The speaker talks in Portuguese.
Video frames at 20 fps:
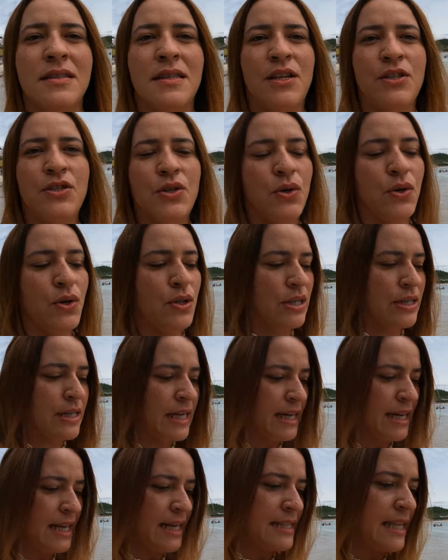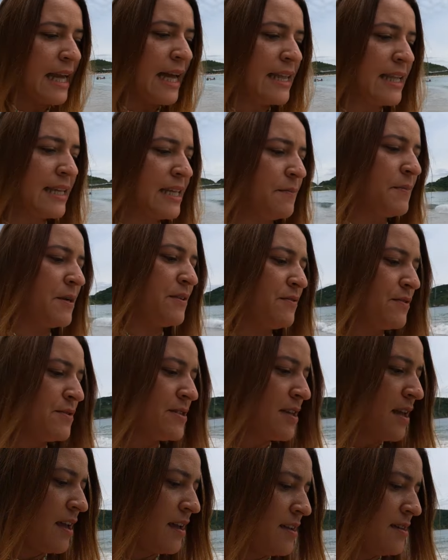Deixa eu colocar na tela aqui pra
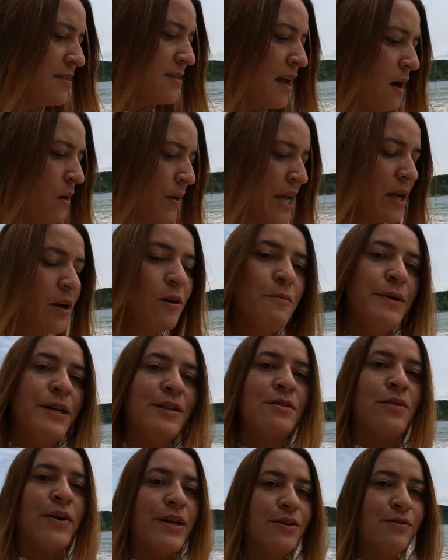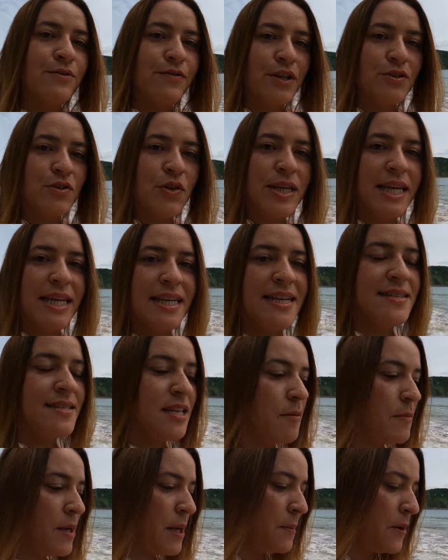vocês. Alguém comentou aí no vídeo que queria
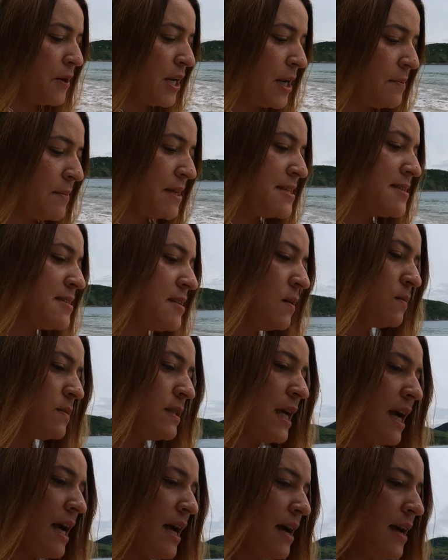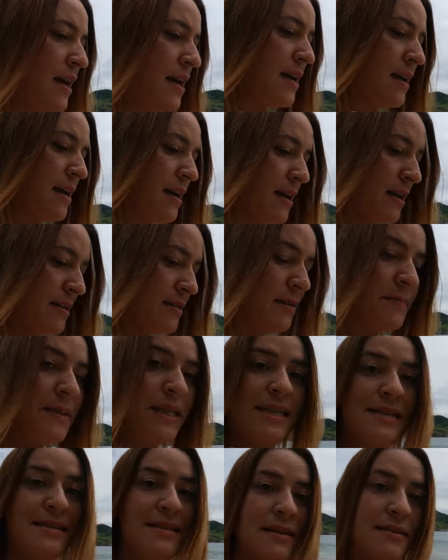saber a programação da
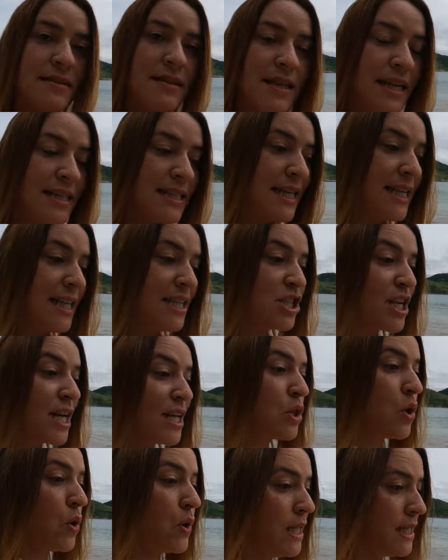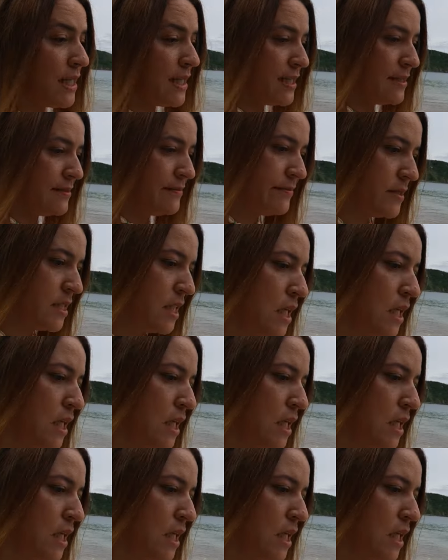Semana Santa, né? Da Igreja Católica.